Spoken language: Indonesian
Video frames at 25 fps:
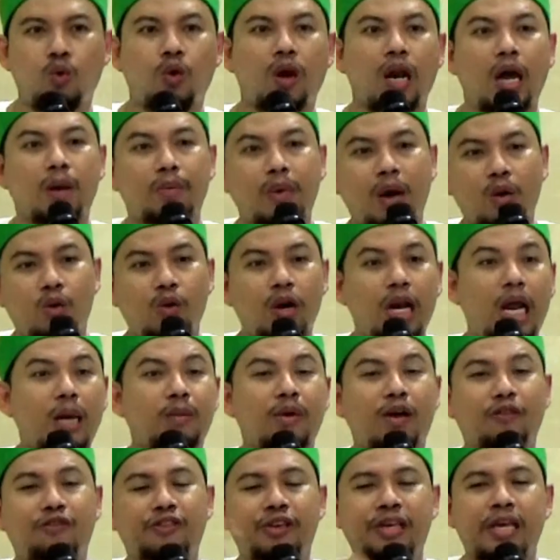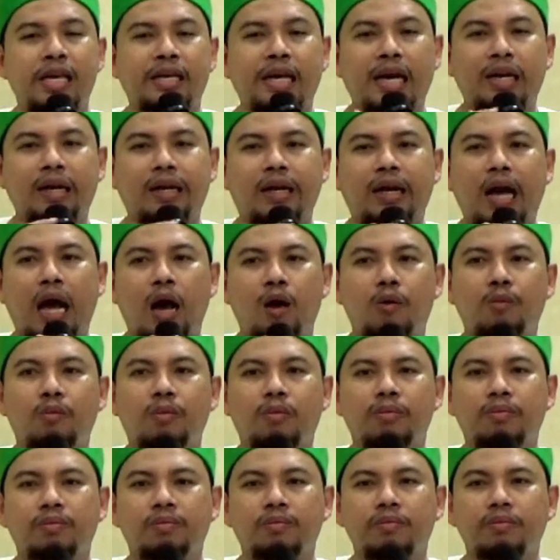Ulama-ulama fikih kan kaum
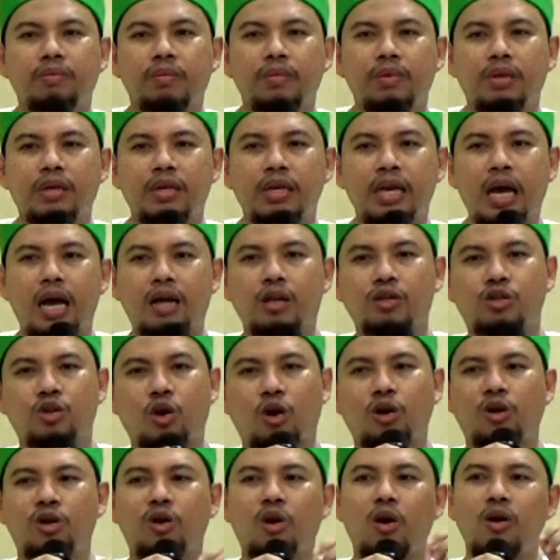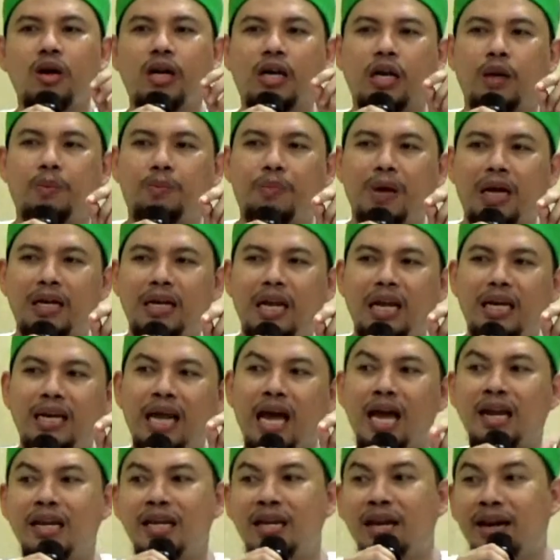yang condong kepada
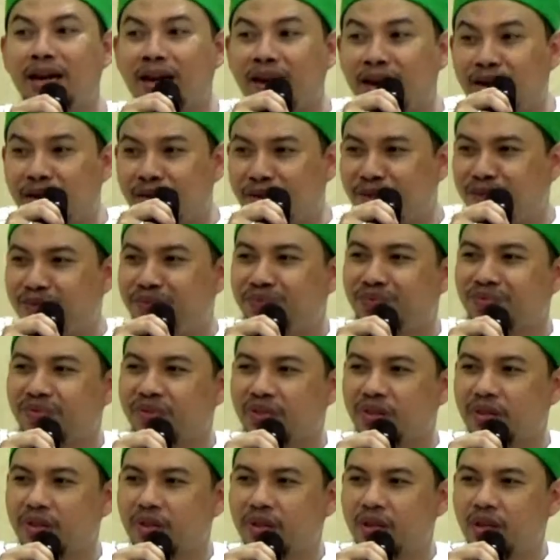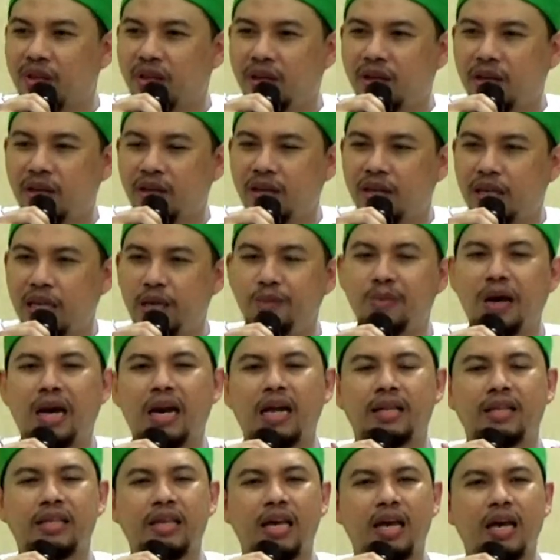dalil,
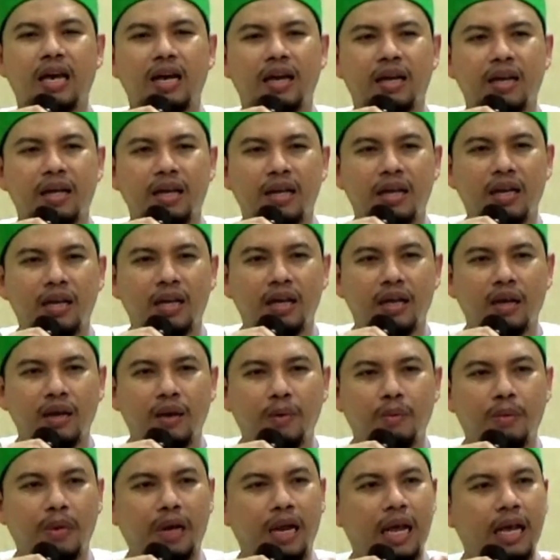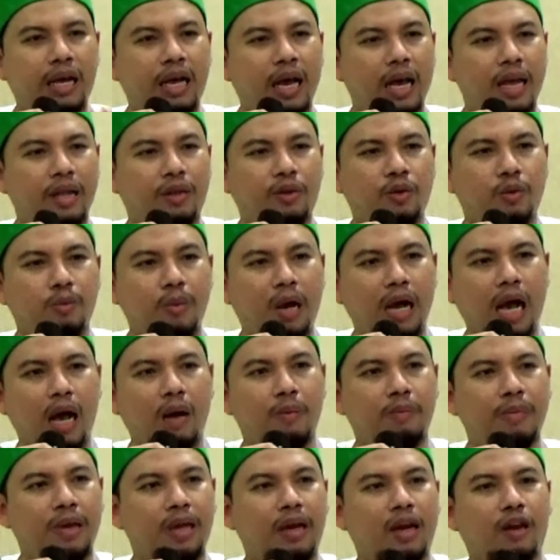Ibaratnya mereka itu
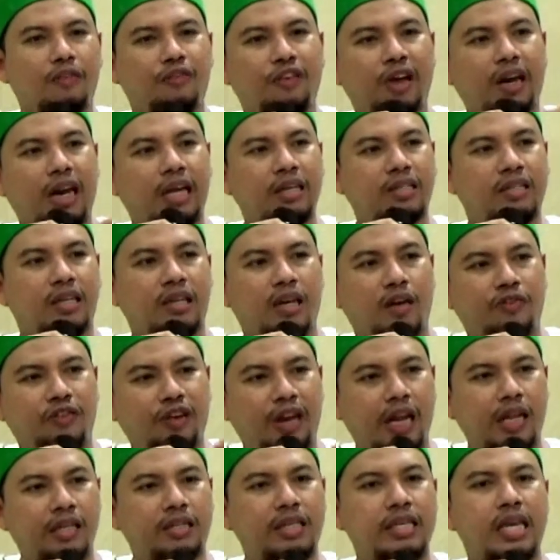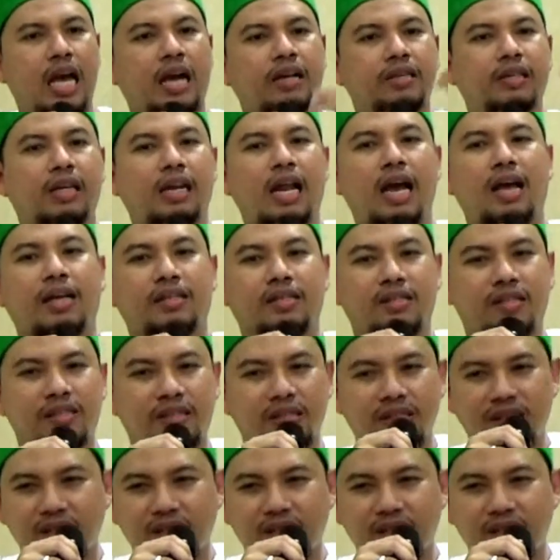mengambil referensi-referensi yang jelas